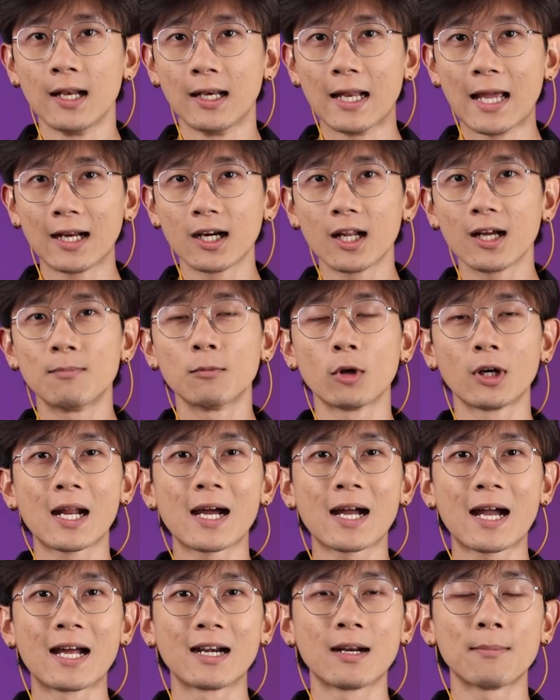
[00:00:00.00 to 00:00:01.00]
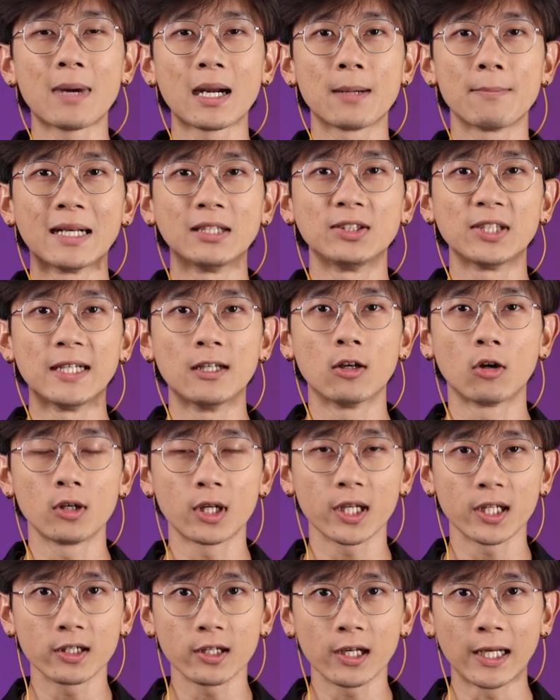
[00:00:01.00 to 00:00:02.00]
และเริ่มลดราคาน้ำมันเบนซินลง
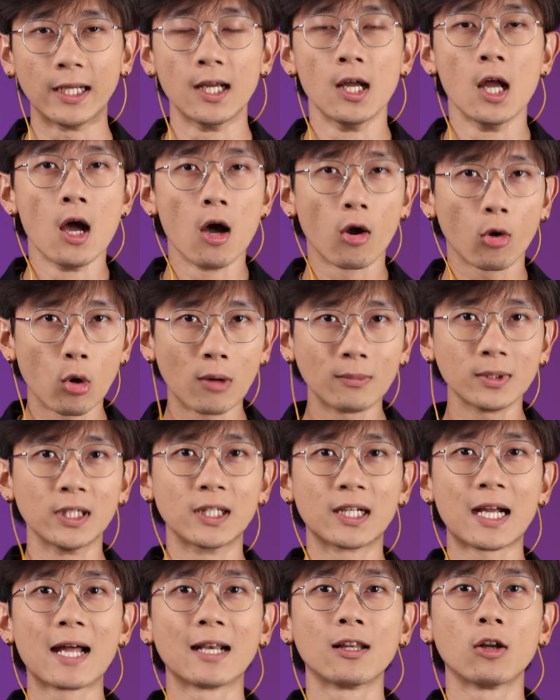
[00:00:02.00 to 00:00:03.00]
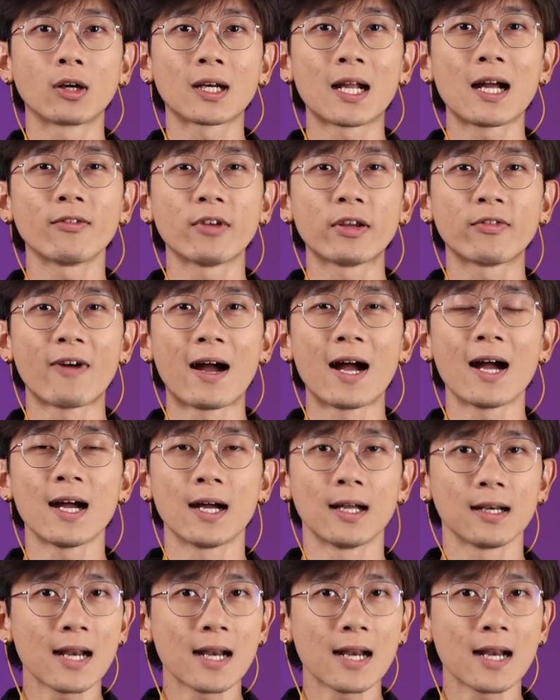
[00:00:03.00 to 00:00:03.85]
เรื่อยๆรวมถึงการลดค่าไฟฟ้า